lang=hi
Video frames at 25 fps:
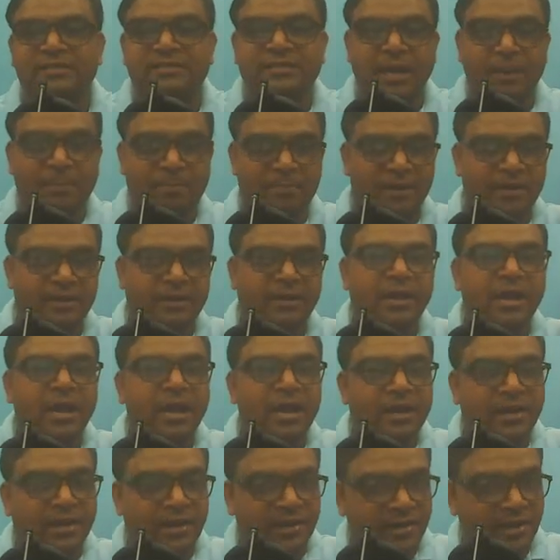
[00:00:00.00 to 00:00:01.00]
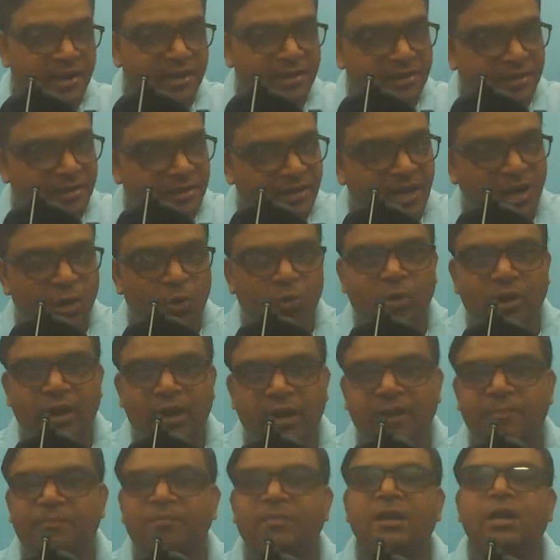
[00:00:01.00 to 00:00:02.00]
सेपरेट क्रिएट किया हुआ
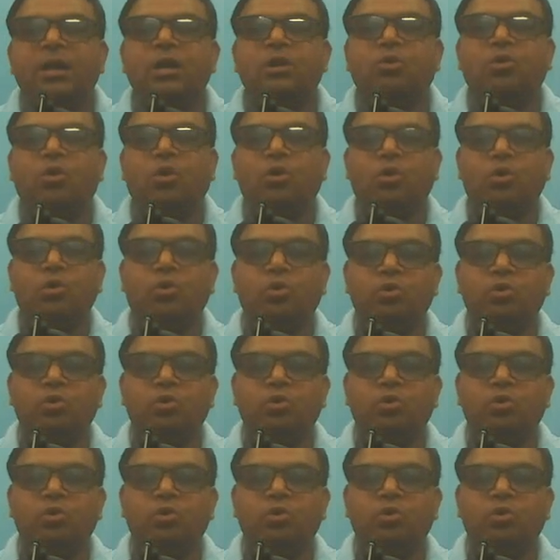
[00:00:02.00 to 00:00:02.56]
है तो